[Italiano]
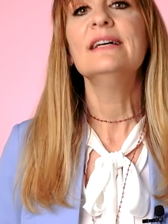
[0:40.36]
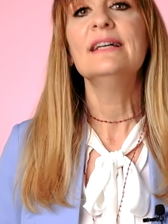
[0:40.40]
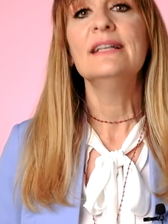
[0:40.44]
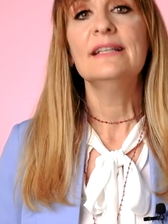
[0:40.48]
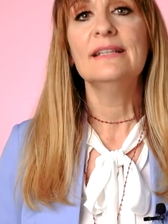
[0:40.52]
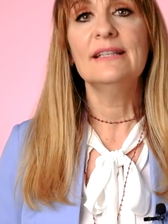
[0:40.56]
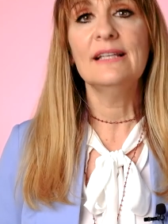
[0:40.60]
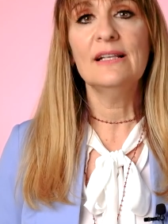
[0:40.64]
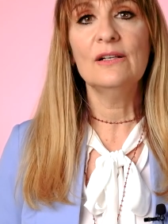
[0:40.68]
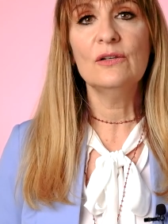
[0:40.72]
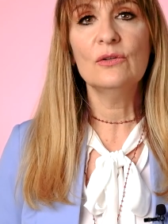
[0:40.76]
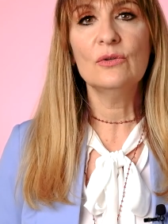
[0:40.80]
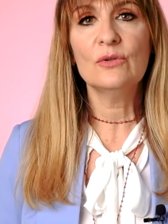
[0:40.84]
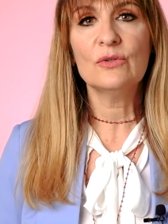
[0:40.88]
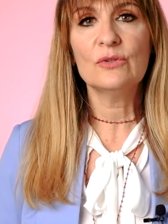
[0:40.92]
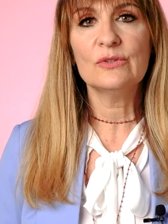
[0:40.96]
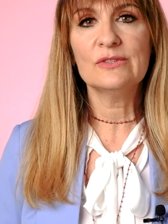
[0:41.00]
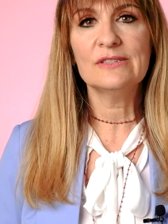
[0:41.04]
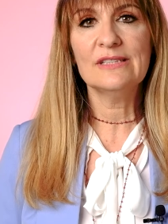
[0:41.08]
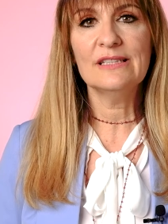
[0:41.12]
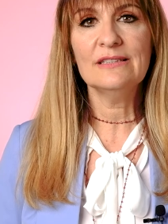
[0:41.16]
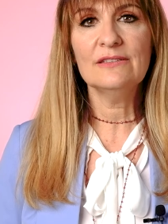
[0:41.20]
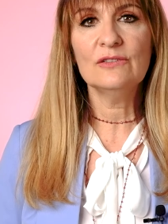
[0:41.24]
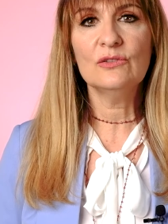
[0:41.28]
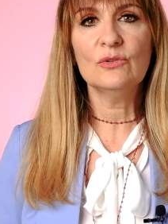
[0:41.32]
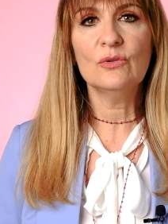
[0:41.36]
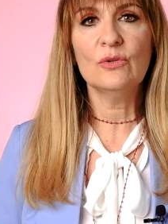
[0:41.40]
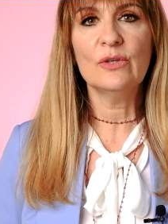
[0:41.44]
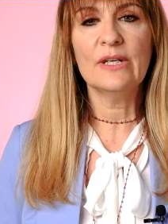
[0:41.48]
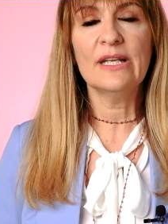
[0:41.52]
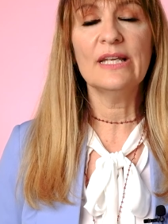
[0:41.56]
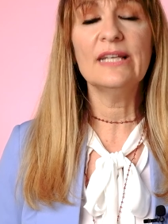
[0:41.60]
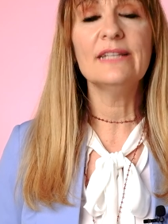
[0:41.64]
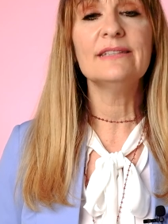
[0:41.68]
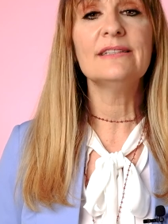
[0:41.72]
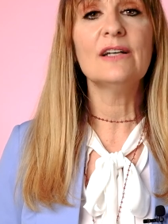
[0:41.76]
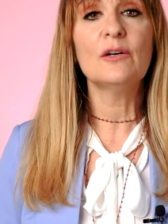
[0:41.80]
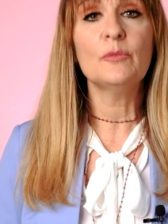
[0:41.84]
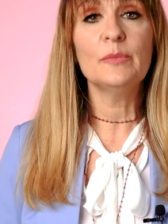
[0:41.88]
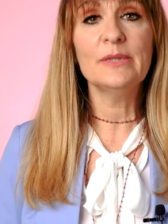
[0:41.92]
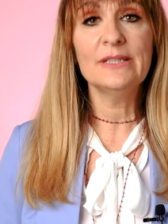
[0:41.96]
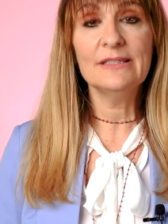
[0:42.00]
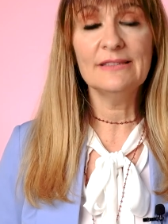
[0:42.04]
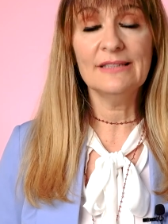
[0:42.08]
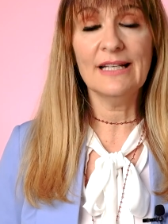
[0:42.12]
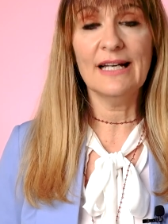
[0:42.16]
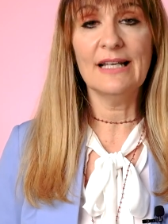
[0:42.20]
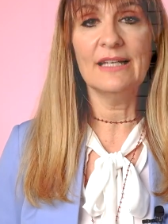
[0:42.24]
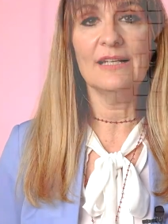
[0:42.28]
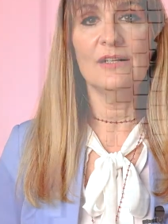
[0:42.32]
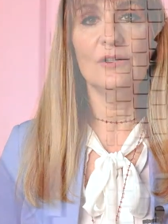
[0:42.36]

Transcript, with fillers: nel loro settore ed aumentare